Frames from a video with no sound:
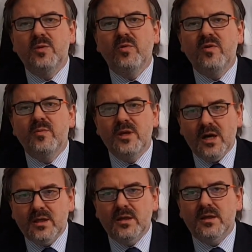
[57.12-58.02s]
i powiemy,
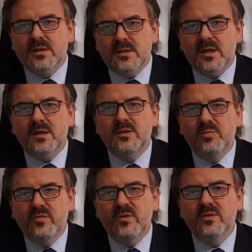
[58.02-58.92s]
jakie
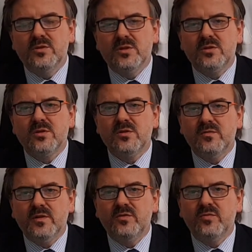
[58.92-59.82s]
ekstrakty powinno się
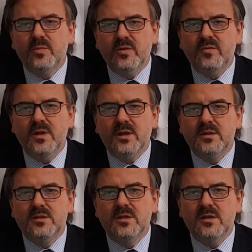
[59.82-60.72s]
stosować w
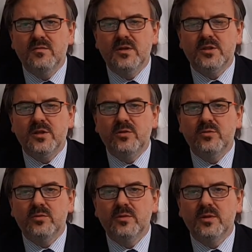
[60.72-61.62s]
profilaktyce i w
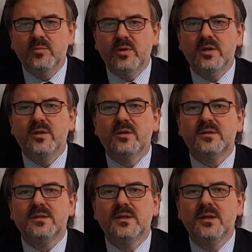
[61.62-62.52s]
leczeniu
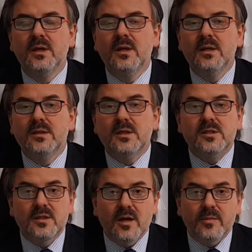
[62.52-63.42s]
boreliozy.
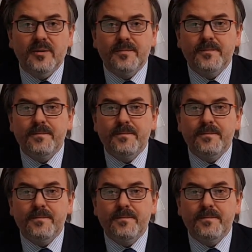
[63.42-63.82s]
Zaczynamy.